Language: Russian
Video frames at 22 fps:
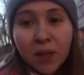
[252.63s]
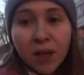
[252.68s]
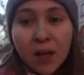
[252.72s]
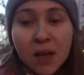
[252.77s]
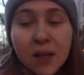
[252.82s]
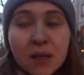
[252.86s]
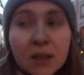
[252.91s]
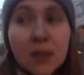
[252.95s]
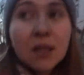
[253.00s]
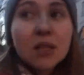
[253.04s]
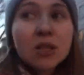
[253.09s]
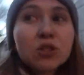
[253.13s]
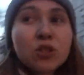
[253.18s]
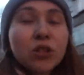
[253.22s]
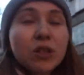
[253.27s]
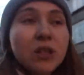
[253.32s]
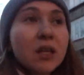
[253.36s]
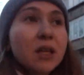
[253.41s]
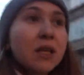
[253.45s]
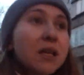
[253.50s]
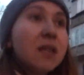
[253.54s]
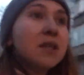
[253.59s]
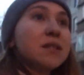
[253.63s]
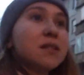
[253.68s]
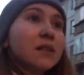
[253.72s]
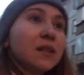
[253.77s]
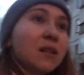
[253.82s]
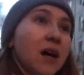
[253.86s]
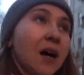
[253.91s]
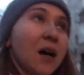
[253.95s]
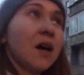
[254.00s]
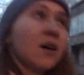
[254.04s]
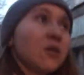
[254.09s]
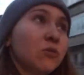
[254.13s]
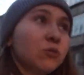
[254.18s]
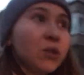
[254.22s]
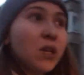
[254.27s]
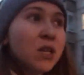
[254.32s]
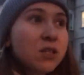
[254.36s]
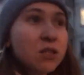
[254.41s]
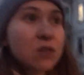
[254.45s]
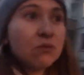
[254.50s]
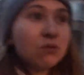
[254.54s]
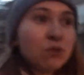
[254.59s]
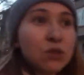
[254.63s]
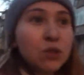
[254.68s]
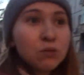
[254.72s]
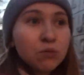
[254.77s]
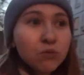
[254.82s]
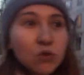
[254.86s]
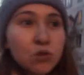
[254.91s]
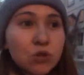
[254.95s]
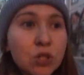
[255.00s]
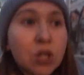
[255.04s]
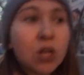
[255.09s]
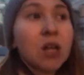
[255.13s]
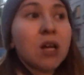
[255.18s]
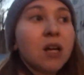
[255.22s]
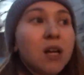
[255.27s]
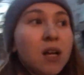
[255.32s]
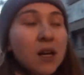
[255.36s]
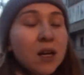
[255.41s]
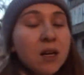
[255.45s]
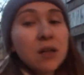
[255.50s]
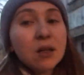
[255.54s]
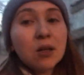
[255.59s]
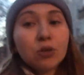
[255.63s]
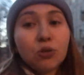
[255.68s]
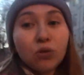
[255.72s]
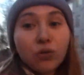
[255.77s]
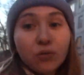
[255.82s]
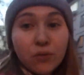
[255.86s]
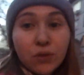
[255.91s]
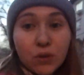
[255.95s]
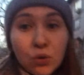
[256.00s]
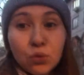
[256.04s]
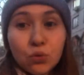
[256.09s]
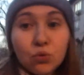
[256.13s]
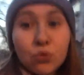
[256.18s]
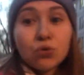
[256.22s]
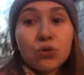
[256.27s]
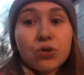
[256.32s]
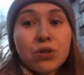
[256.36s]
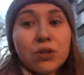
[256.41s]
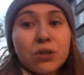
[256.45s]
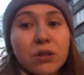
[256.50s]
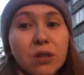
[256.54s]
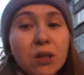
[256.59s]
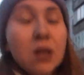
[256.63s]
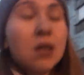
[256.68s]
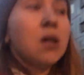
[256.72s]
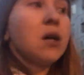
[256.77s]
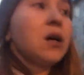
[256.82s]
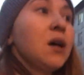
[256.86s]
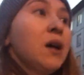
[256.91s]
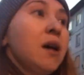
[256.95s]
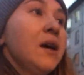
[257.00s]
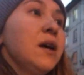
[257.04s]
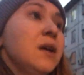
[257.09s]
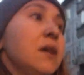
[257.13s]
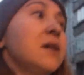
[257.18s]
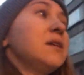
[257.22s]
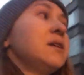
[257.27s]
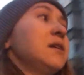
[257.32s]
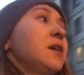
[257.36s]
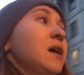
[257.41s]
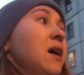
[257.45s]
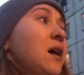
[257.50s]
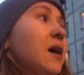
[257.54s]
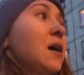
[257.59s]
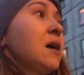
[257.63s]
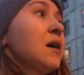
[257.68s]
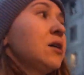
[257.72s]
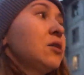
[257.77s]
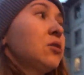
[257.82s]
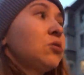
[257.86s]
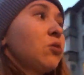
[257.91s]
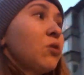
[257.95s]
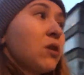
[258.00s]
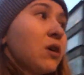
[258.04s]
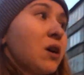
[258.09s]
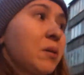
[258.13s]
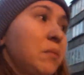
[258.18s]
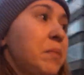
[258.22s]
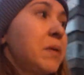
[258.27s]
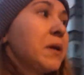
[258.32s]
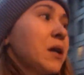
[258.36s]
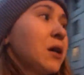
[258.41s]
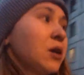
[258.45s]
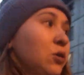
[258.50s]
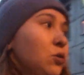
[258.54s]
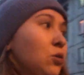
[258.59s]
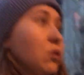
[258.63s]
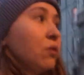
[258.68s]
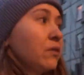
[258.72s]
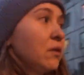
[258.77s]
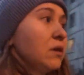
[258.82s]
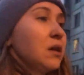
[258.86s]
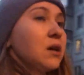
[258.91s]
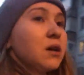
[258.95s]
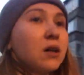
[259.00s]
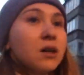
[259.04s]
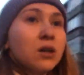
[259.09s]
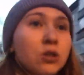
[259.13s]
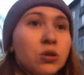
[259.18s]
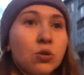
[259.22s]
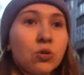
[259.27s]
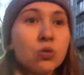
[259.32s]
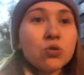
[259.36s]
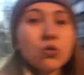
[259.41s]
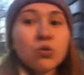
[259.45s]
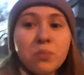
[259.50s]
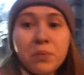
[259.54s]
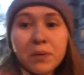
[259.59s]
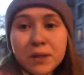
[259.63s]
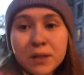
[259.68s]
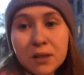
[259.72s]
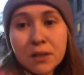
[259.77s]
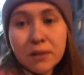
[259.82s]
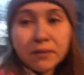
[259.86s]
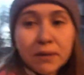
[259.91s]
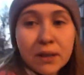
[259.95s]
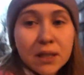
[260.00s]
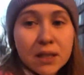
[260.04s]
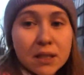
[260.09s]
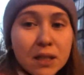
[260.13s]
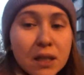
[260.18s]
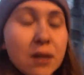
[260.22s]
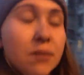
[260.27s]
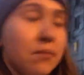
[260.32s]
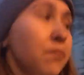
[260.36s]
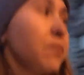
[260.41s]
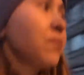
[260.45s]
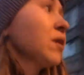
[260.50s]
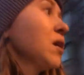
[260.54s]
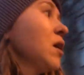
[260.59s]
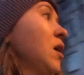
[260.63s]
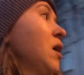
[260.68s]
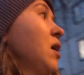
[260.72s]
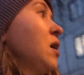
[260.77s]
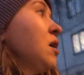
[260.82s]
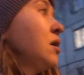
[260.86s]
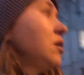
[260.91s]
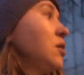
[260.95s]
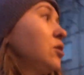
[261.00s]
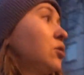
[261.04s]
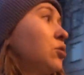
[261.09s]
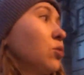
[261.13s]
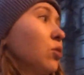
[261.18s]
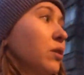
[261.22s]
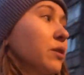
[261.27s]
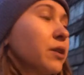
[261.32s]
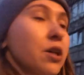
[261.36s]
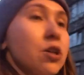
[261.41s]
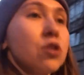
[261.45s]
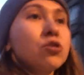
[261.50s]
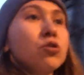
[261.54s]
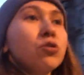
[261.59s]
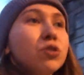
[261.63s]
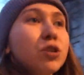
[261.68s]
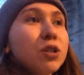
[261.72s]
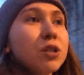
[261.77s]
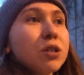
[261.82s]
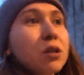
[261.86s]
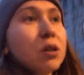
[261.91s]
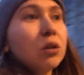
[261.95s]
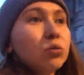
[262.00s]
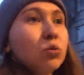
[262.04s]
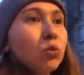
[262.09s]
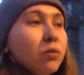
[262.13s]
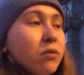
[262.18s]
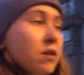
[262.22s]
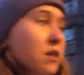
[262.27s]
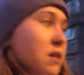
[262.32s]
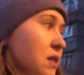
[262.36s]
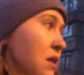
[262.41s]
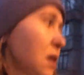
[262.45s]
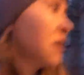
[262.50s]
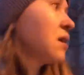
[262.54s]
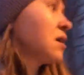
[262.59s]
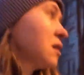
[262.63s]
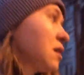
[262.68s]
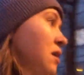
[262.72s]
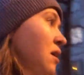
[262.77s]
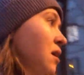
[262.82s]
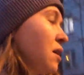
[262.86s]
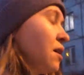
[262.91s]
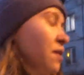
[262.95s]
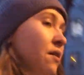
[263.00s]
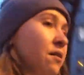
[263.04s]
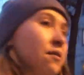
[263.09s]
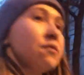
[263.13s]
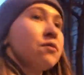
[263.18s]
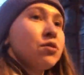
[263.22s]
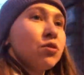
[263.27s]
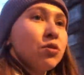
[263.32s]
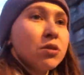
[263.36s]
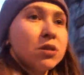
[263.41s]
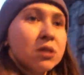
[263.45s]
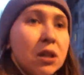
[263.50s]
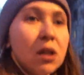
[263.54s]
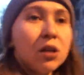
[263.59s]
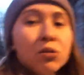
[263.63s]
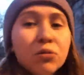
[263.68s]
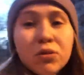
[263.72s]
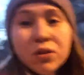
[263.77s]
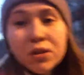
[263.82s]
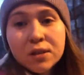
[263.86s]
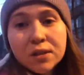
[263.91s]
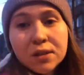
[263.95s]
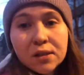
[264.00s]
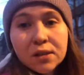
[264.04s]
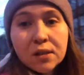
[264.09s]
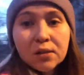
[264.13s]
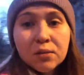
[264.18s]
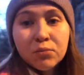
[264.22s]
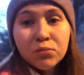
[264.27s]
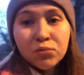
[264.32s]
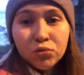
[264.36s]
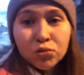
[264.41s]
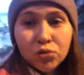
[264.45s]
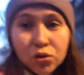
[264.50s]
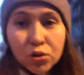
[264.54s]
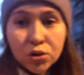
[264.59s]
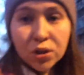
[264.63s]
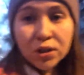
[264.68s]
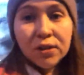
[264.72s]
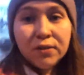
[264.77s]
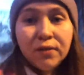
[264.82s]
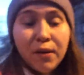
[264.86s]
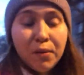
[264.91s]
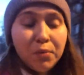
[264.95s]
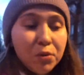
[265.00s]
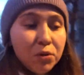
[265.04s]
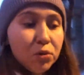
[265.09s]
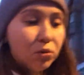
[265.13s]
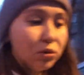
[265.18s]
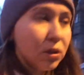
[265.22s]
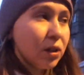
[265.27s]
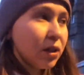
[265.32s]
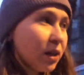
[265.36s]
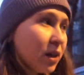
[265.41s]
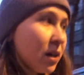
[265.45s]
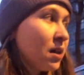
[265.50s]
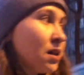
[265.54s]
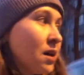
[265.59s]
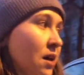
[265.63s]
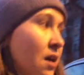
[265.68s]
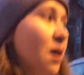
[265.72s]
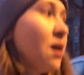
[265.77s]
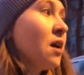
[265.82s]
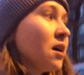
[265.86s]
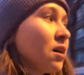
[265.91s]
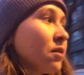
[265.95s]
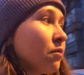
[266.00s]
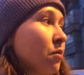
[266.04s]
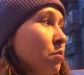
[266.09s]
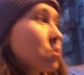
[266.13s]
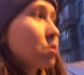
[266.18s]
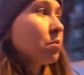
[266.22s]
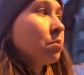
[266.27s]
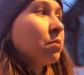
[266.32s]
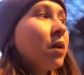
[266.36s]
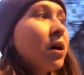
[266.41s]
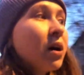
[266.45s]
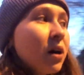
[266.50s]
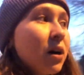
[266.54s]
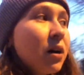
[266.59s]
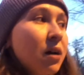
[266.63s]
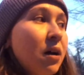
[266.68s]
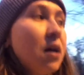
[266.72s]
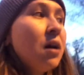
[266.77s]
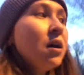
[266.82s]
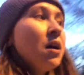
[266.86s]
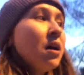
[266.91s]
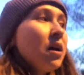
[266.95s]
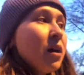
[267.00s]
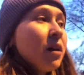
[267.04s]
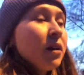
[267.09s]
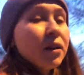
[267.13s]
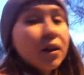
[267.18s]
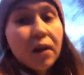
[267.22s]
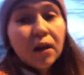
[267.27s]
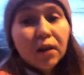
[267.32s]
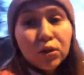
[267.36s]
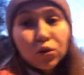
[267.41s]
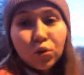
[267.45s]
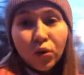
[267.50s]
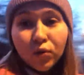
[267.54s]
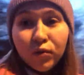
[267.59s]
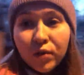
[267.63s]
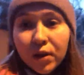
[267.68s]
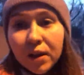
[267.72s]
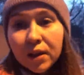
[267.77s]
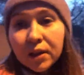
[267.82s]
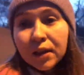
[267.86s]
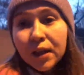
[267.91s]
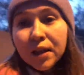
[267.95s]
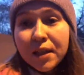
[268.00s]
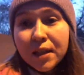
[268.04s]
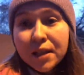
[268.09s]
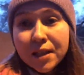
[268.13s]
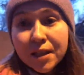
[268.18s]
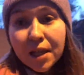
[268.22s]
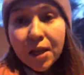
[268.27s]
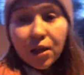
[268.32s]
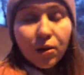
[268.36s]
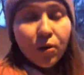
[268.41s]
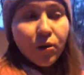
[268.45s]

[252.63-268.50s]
Так что такие дела. У нас сегодня муж готовил ужин. Я только приготовила картошку по-деревенски. И то она еще сейчас готовится. Все остальное делал муж. Два блюда. В общем, наготовили на неделю,